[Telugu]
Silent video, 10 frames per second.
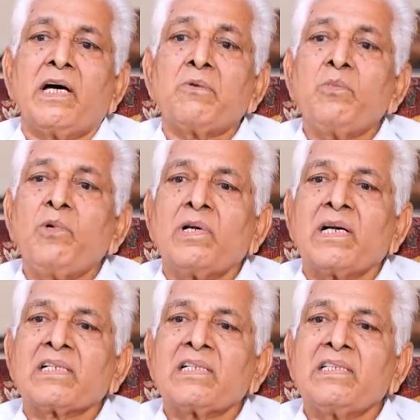ధర్మో
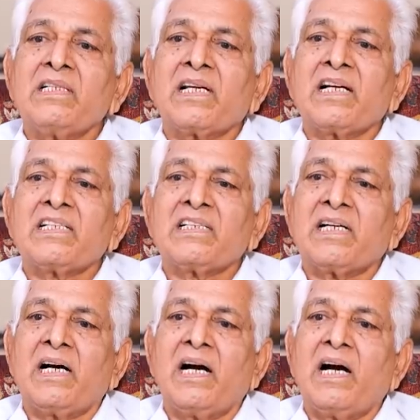రక్షతి
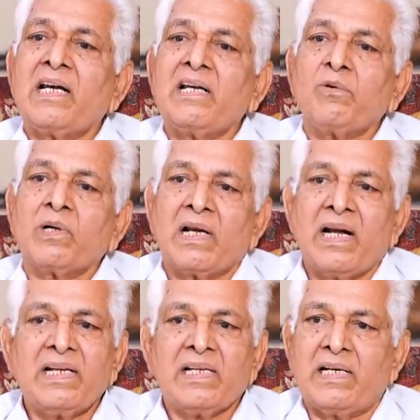రక్షిత అనే ఒక
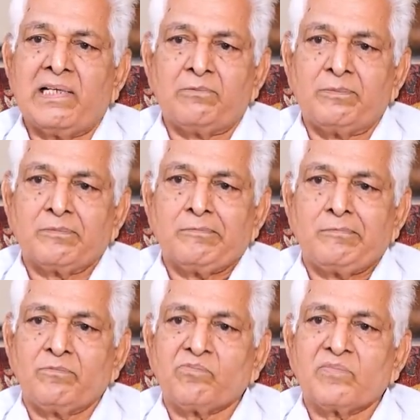నాటిక ఆడాం
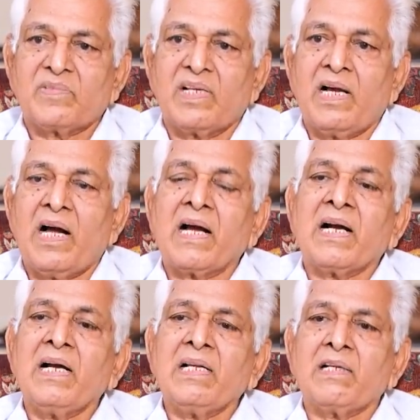
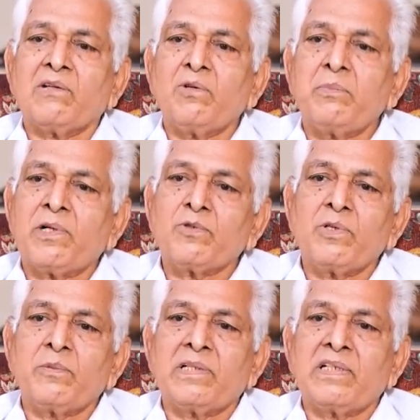అక్కడ నన్ను
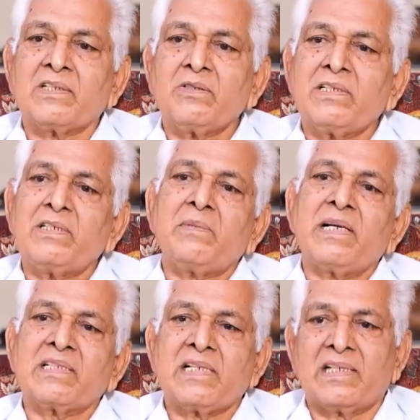పరుచూరి బ్రదర్స్
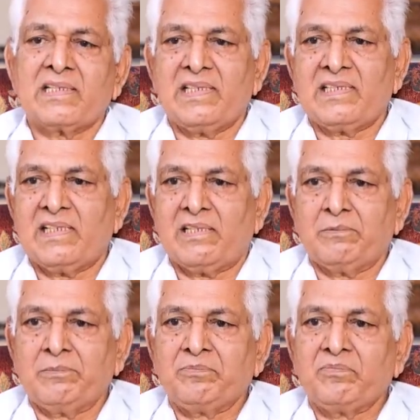సినిమాకి సెలెక్ట్ చేశారు
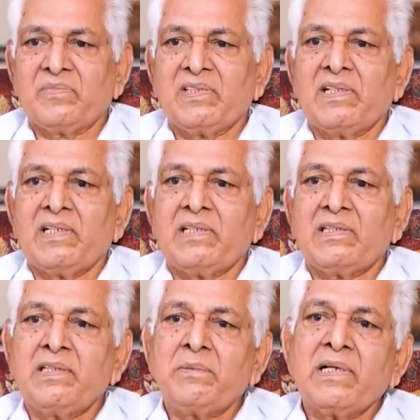
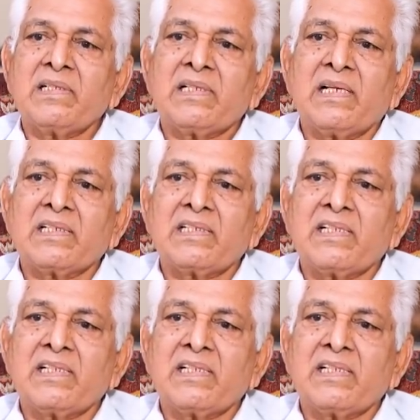సినిమాకి సెలెక్ట్